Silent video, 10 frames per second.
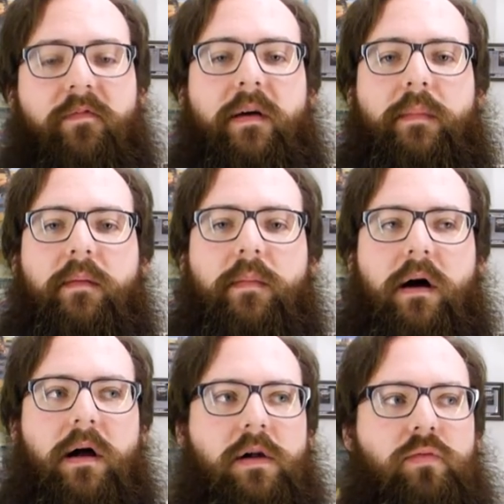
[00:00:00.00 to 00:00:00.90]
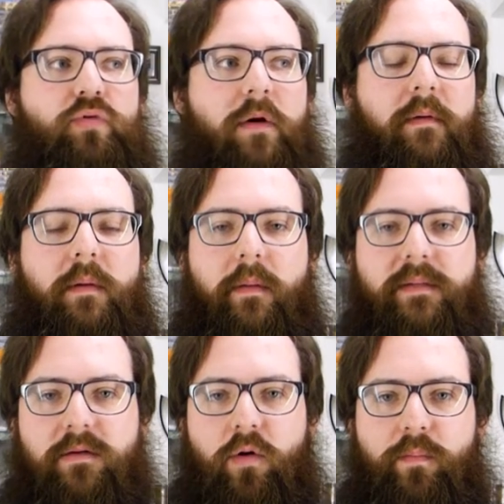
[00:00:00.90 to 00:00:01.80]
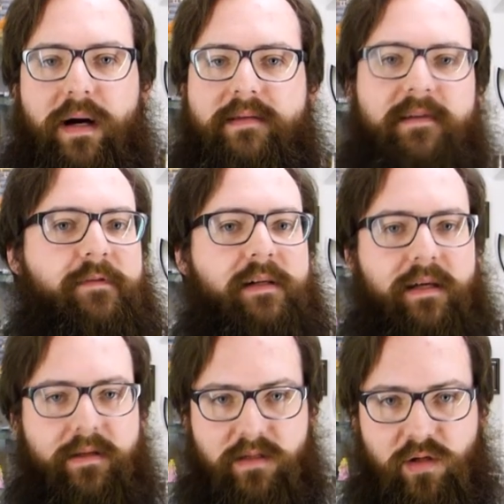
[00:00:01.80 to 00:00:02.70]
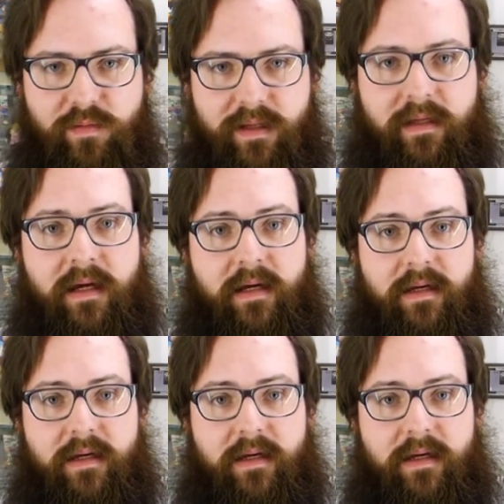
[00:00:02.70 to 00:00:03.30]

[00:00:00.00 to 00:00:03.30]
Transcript: wenn man mal, ja, wenn man mal ein bisschen rumpuzzeln will, dann sollte man